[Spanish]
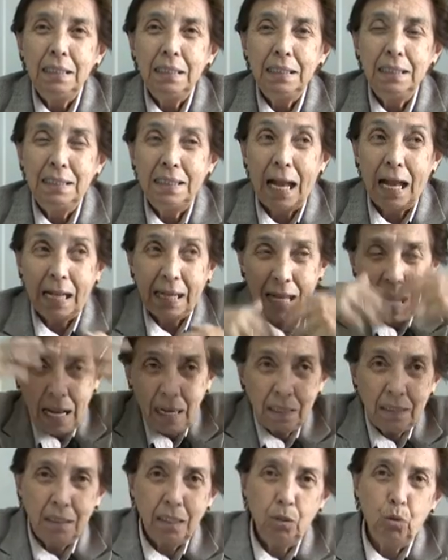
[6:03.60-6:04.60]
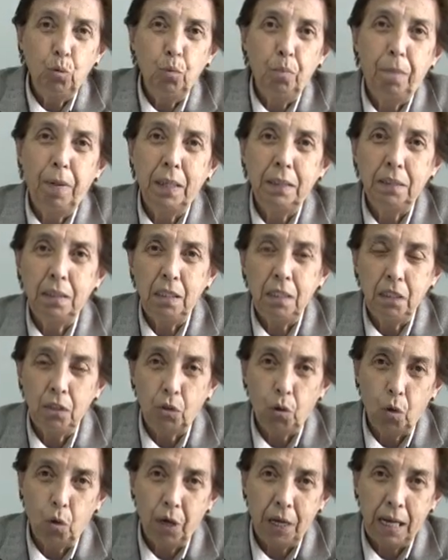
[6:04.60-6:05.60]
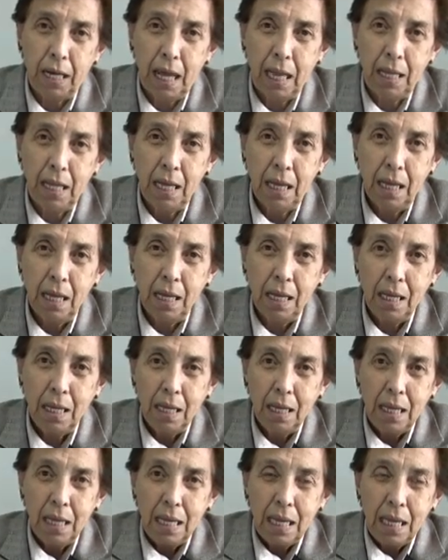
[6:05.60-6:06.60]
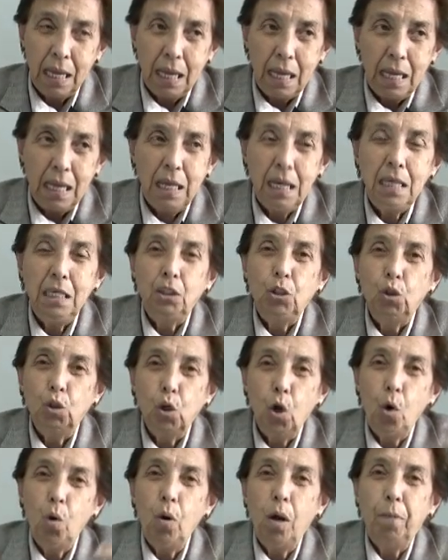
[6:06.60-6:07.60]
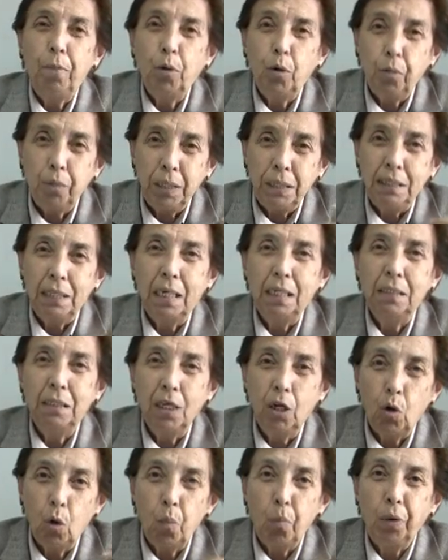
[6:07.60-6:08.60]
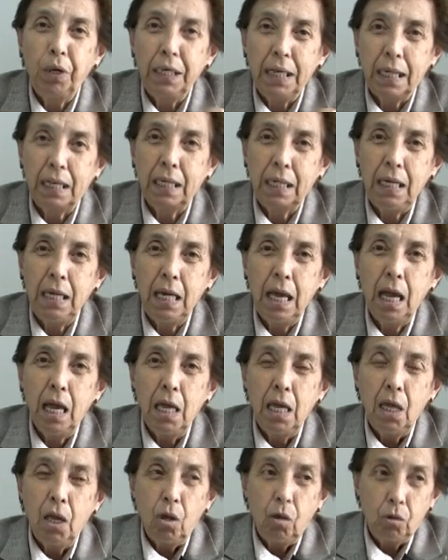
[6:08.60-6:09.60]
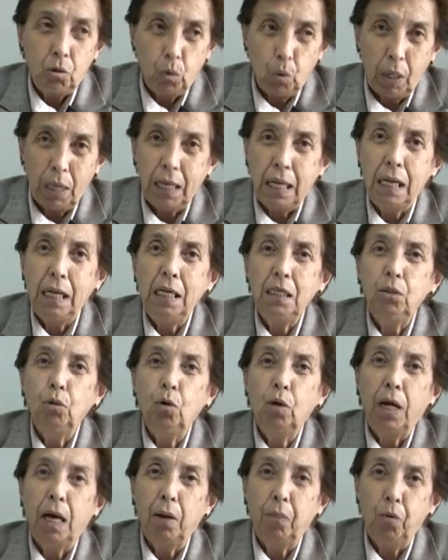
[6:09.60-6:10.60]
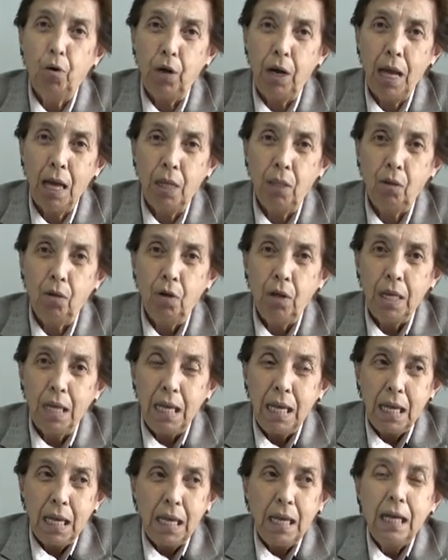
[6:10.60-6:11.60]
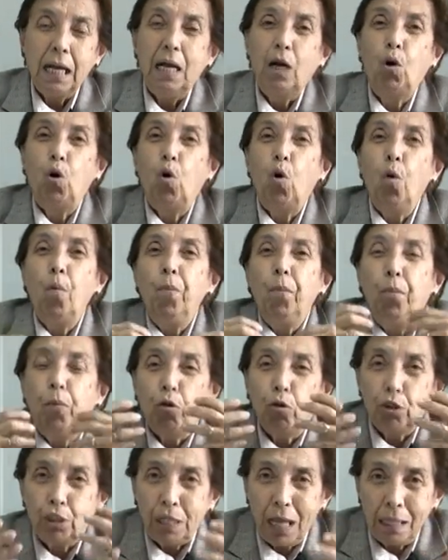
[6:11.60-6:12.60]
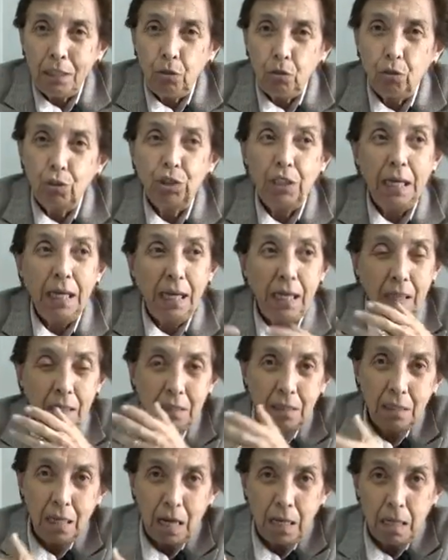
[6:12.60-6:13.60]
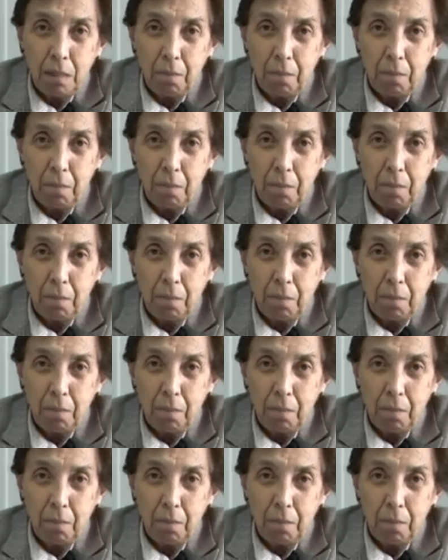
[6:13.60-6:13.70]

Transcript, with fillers: sacarse su parte nitrogenada y solo aprovecharse como energía su esqueleto carbonado, comportándose ese,